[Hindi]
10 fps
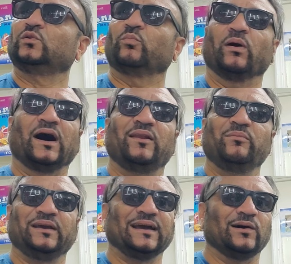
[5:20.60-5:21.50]
तो बाद
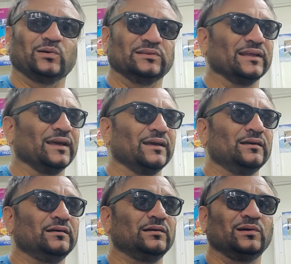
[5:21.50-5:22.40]
में क्या होता है
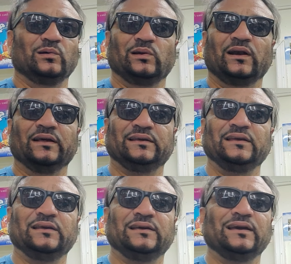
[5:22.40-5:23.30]

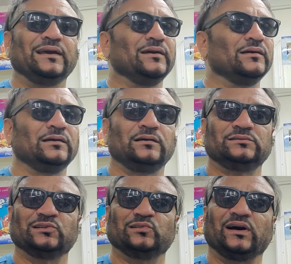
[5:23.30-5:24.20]
लड़की के
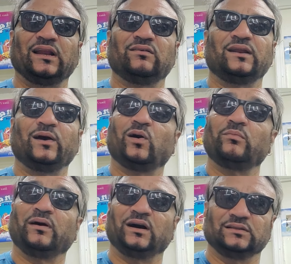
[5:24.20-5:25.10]
ससुराल वाले
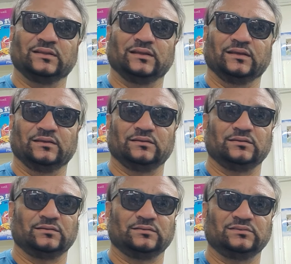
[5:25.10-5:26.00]
और मांगते हैं
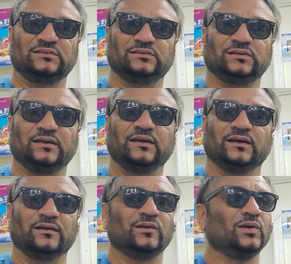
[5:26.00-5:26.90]
ठीक
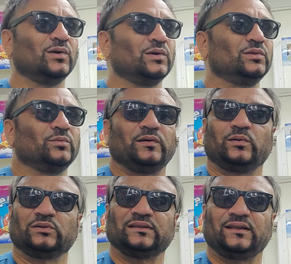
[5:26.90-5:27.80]
है तो फिर
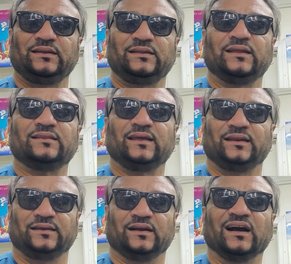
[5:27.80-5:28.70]
होता नहीं है देते
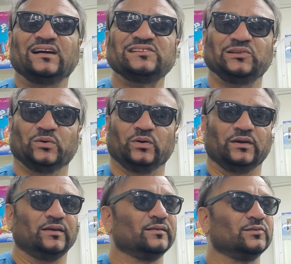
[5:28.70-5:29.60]
नहीं है कहाँ से
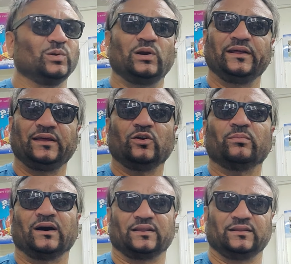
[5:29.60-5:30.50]
दोगे तो लड़की को
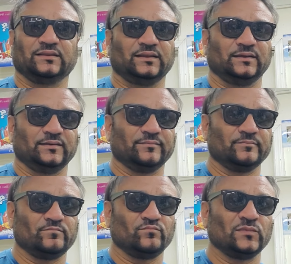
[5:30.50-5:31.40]
मार देते हैं
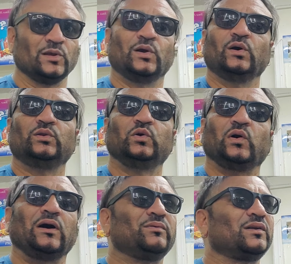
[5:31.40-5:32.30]

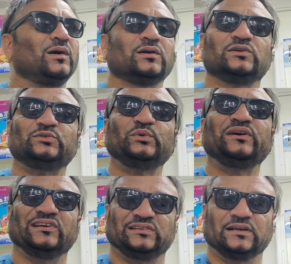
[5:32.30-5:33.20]
तो आफ्टर ऑल
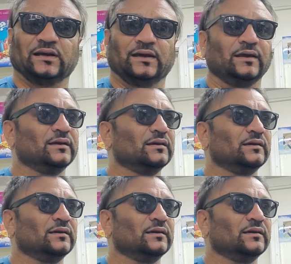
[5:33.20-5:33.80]
कसूर किसका है